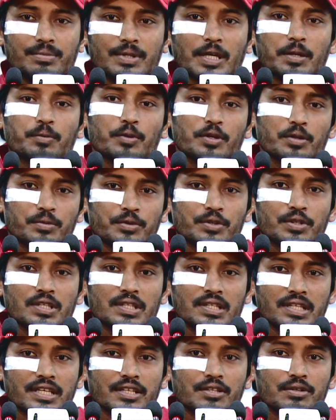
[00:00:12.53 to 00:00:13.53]
তার
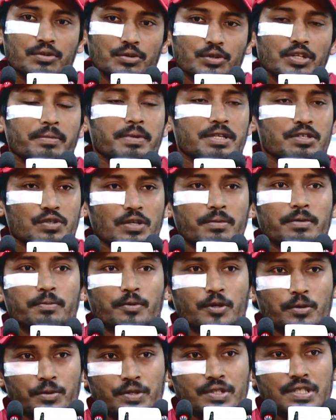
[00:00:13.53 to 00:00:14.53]
পরবর্তীতে দুইটা ম্যাচ তো আমরা
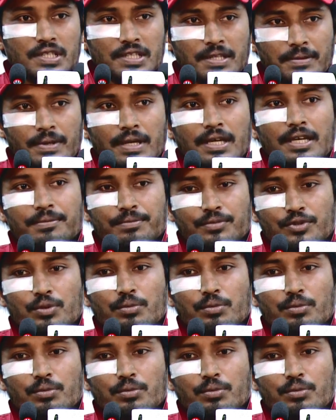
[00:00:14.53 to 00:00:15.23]
পরপর জিততে পারলাম